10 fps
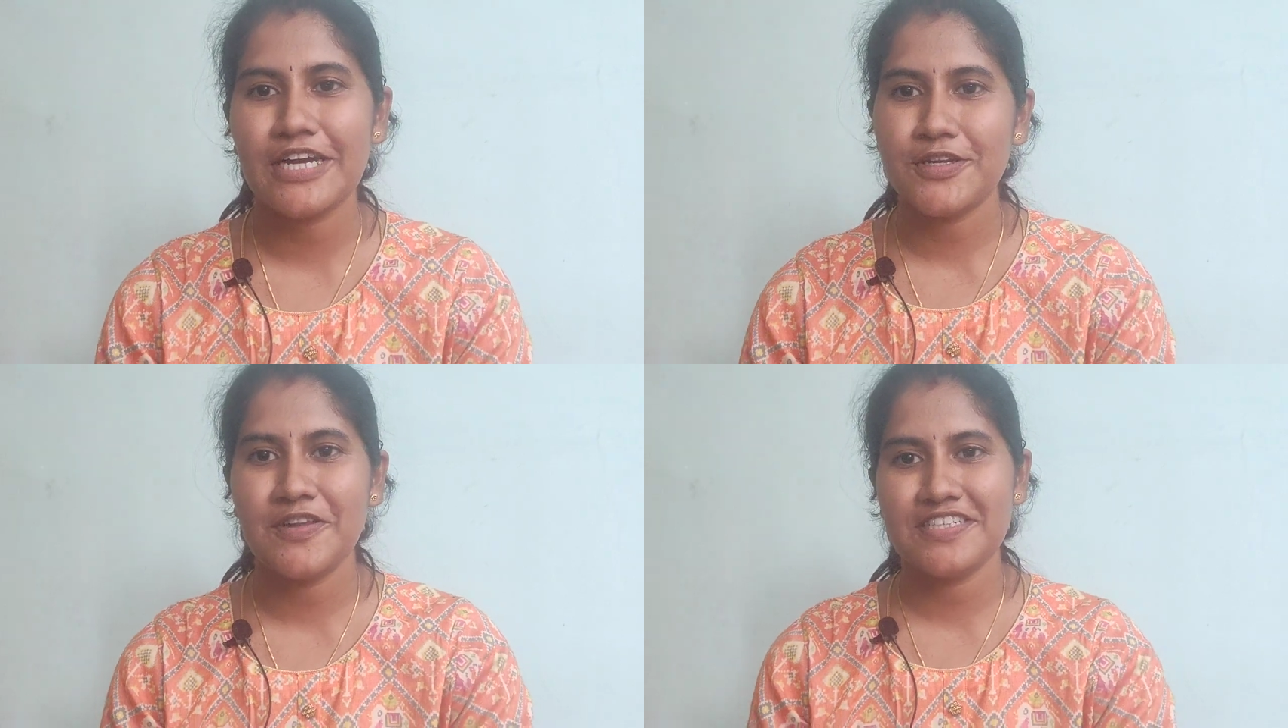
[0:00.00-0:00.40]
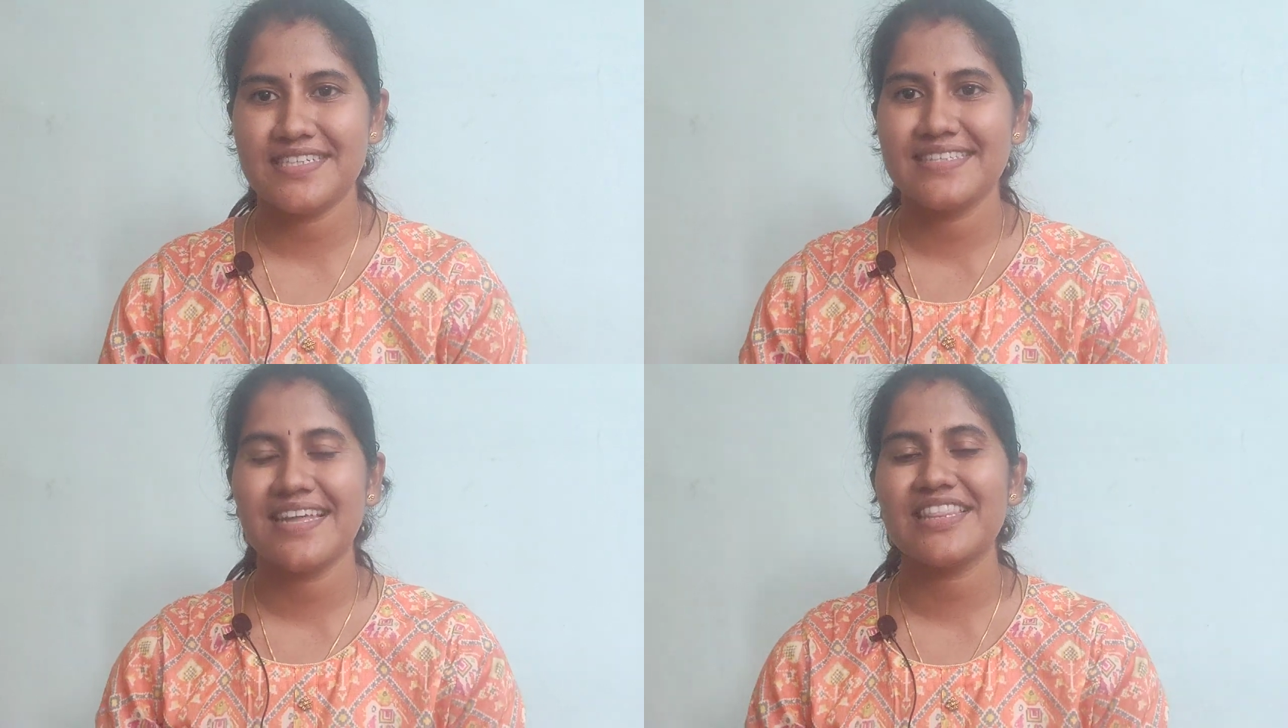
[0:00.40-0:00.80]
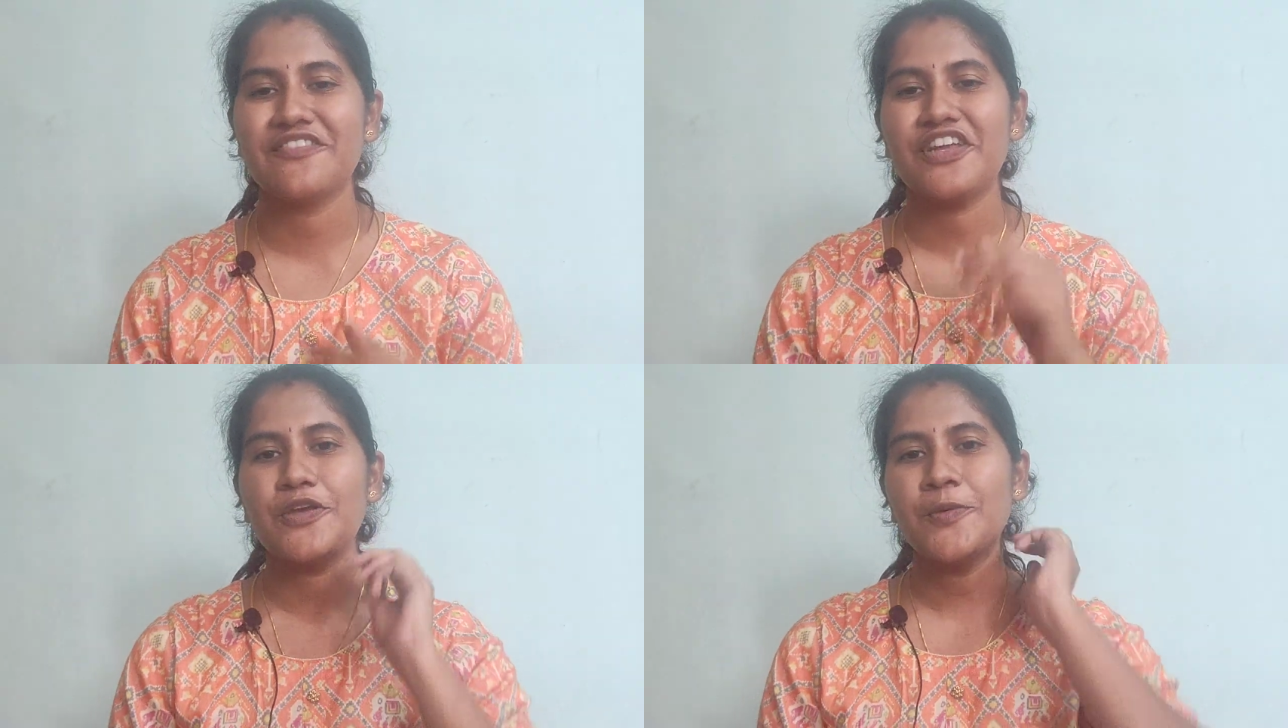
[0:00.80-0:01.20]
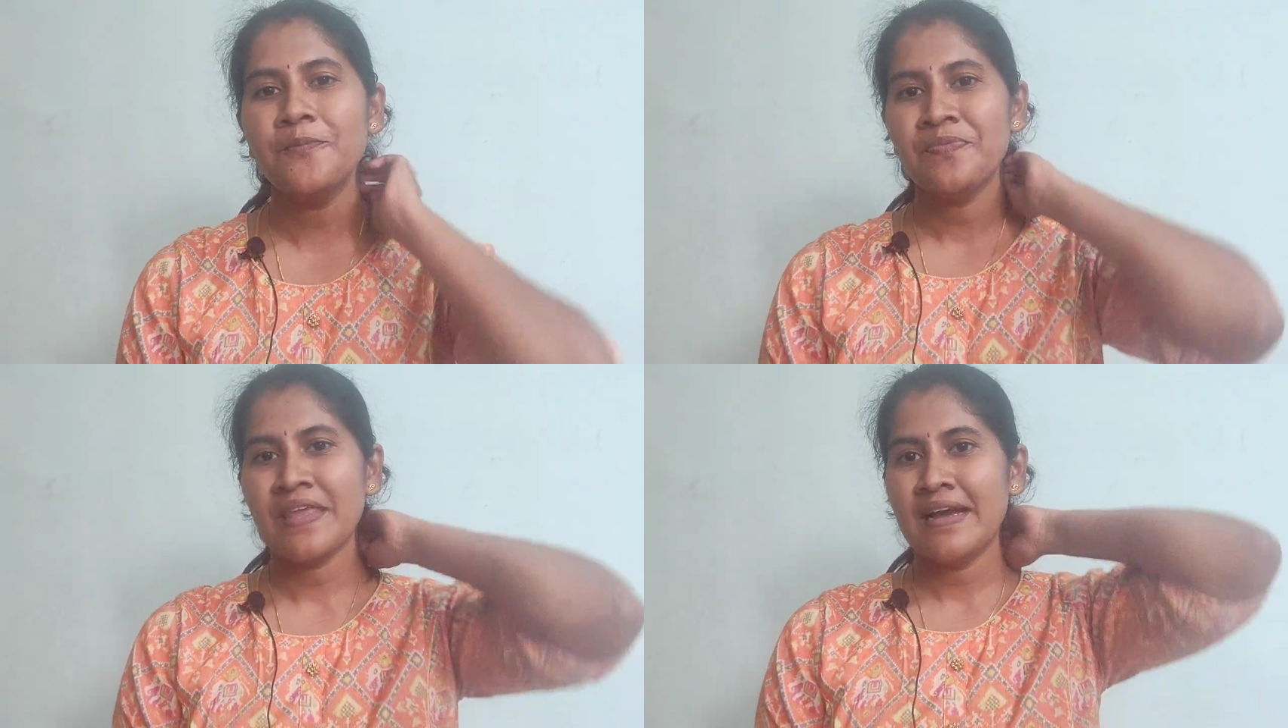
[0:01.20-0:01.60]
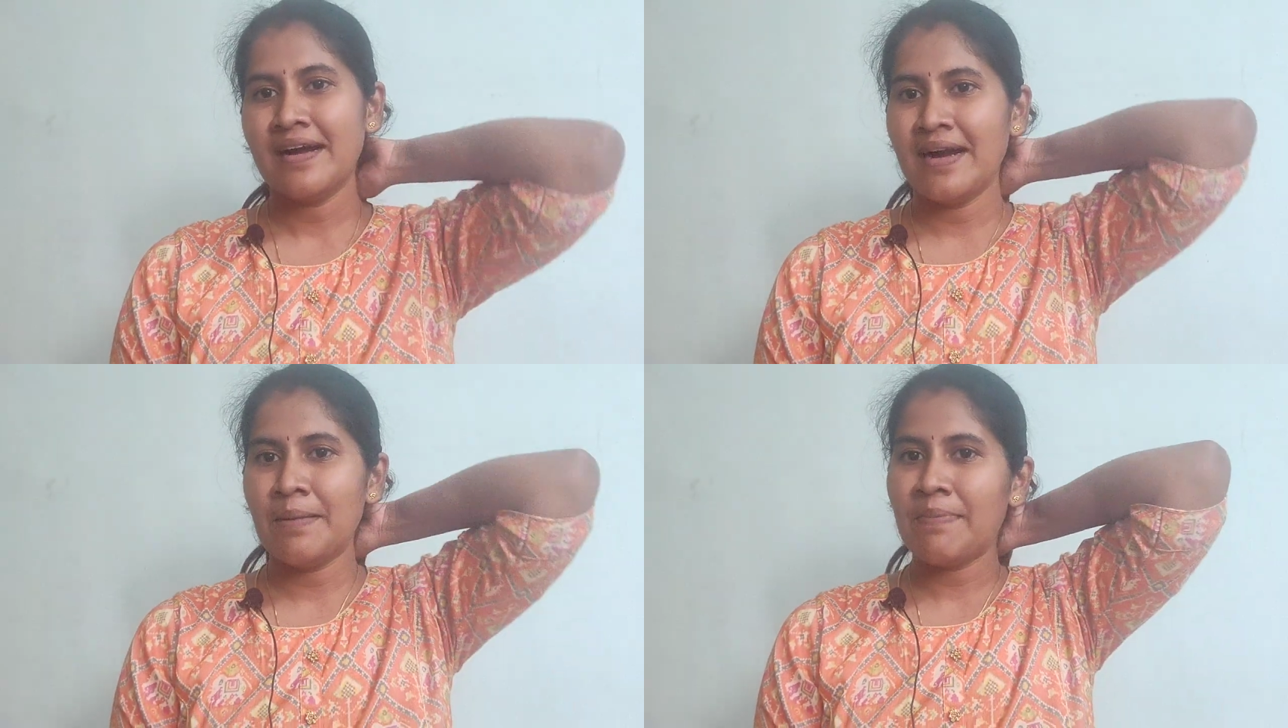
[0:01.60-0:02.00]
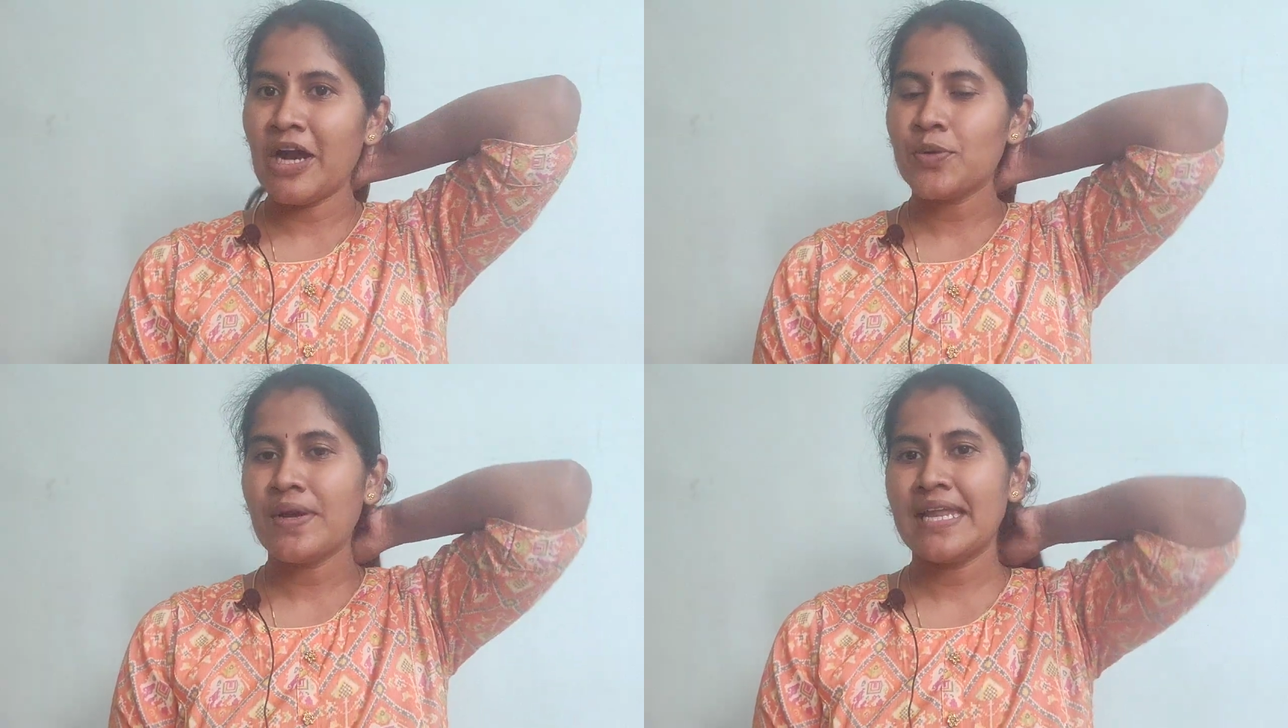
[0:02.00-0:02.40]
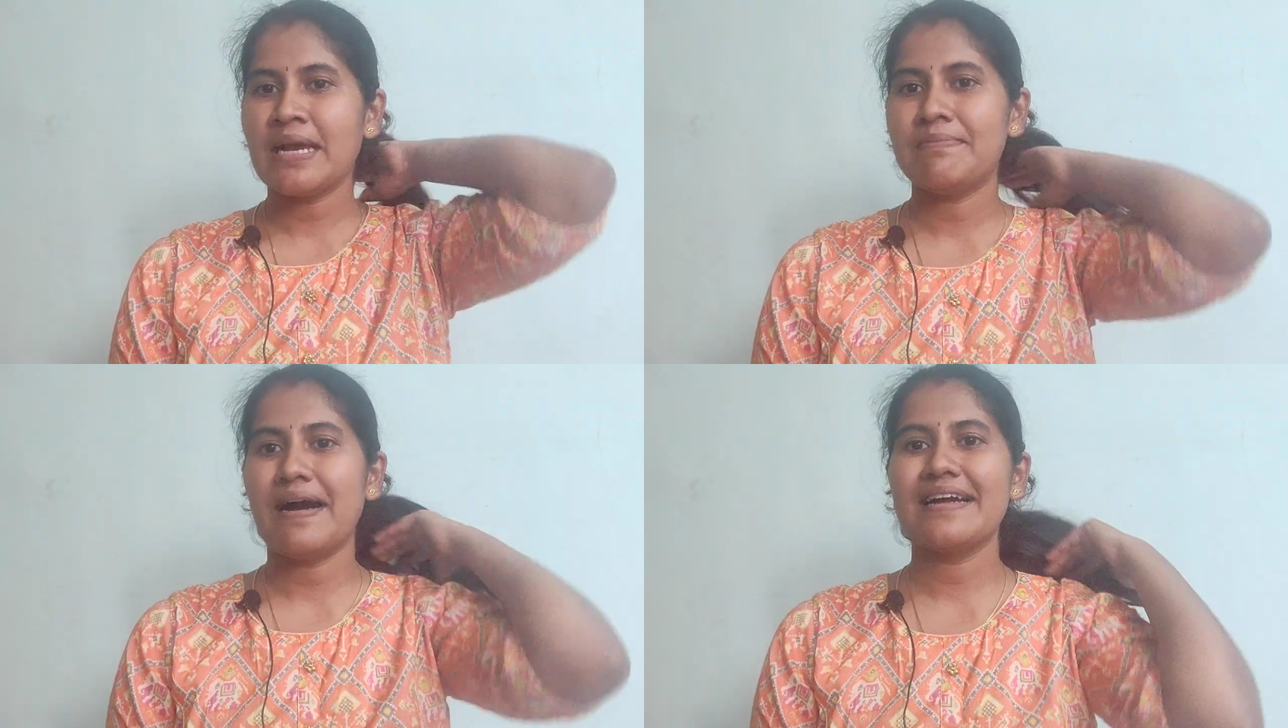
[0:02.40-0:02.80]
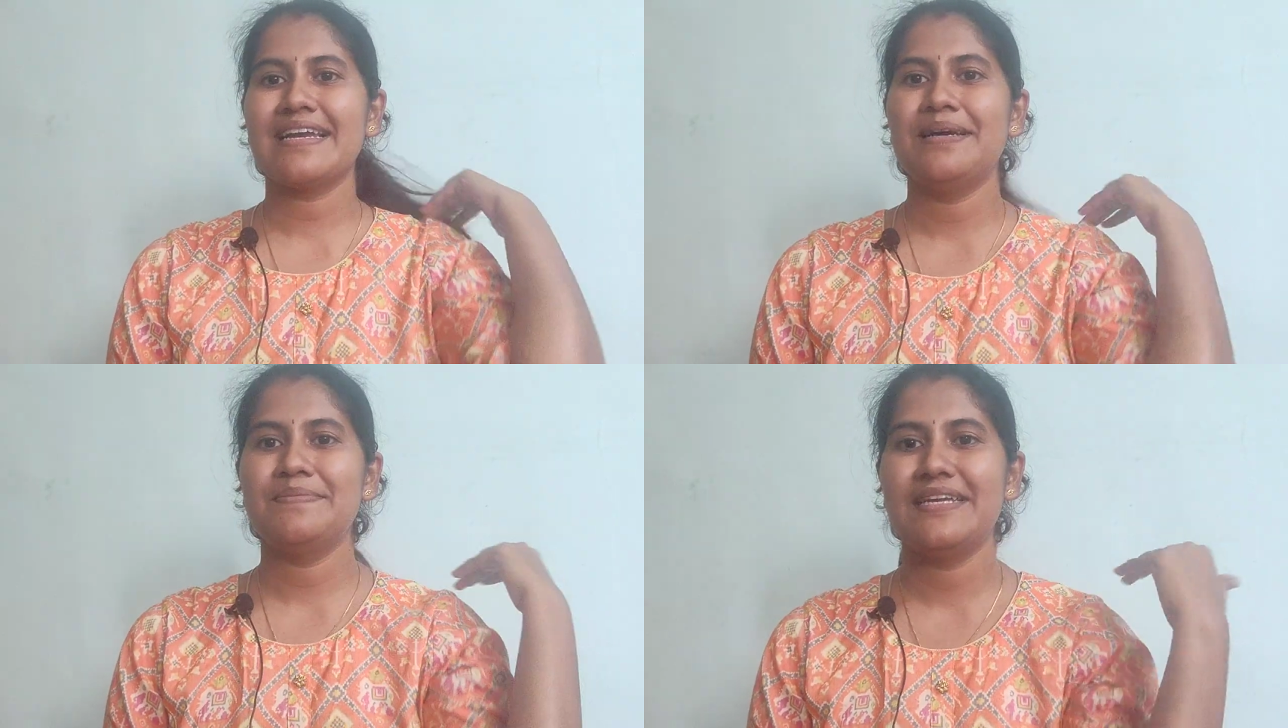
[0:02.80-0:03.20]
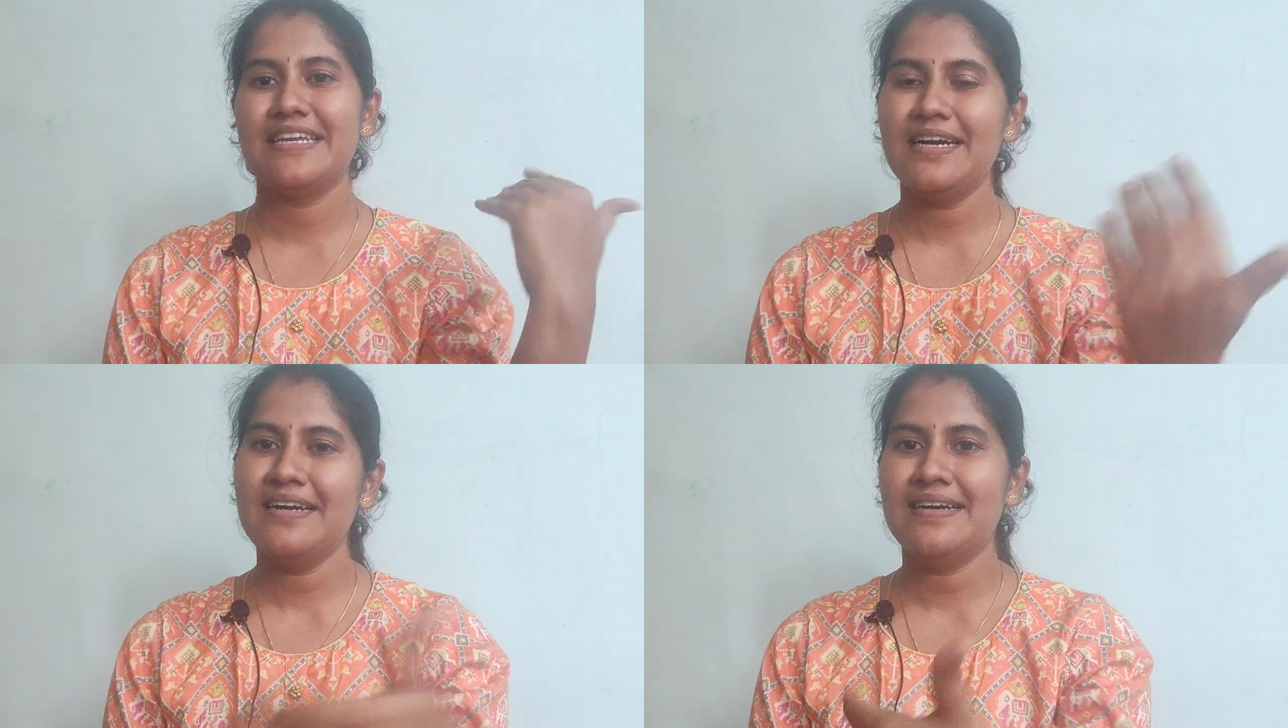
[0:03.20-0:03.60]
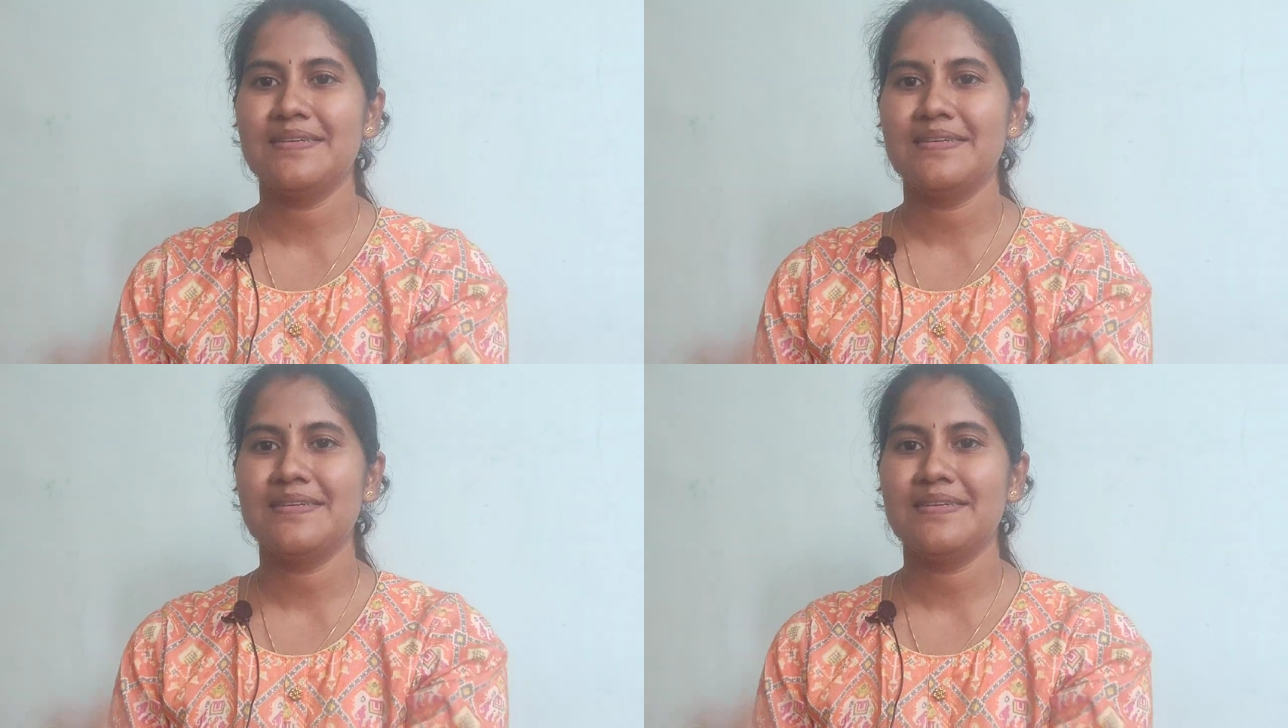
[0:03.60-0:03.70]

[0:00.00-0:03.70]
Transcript: கண்டினியூஷன் தான் இந்த வீடியோ பார்ட் ஒன் நீங்கள் பார்க்கல அப்படின்னா